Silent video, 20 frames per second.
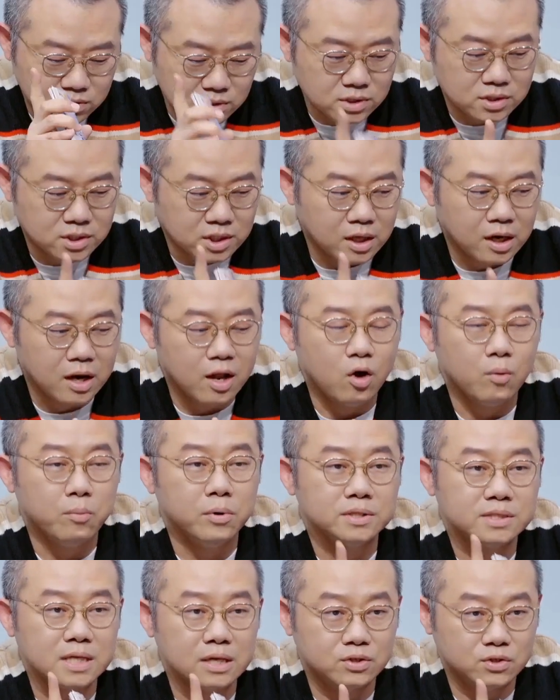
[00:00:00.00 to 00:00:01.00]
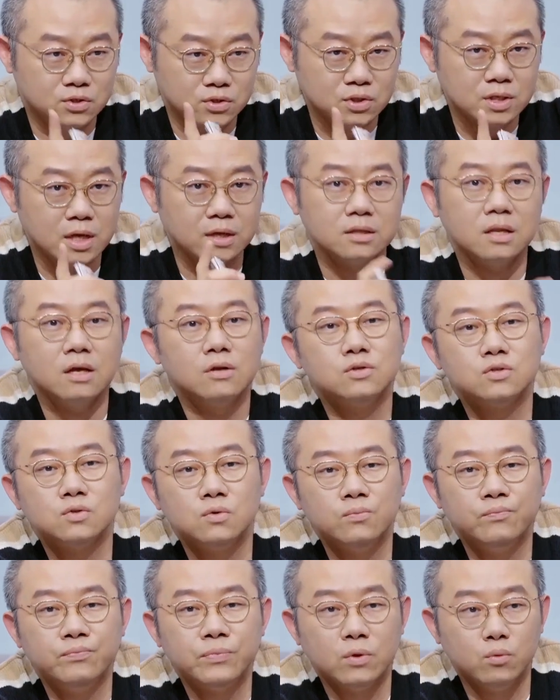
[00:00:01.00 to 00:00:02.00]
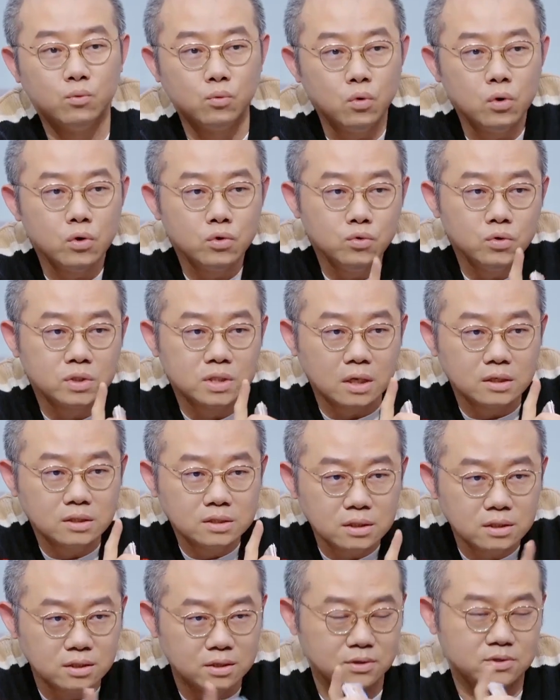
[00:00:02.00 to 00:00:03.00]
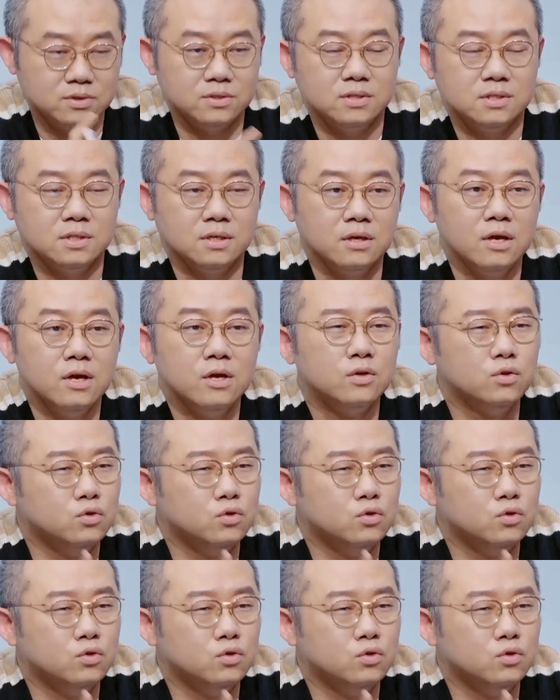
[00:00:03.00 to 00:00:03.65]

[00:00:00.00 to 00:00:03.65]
自己的老婆在职场当中，无论遇上任何事情，